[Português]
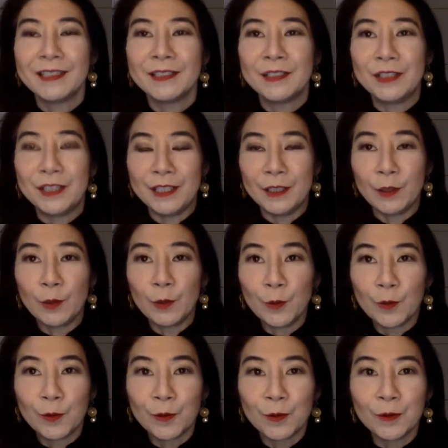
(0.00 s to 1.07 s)
de
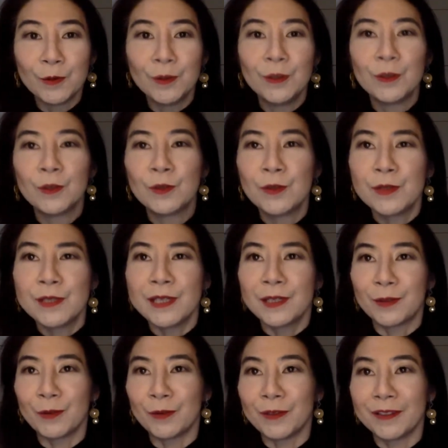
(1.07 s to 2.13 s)
lucro do
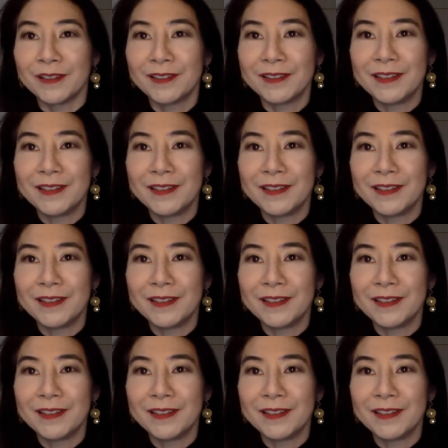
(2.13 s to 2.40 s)
setor.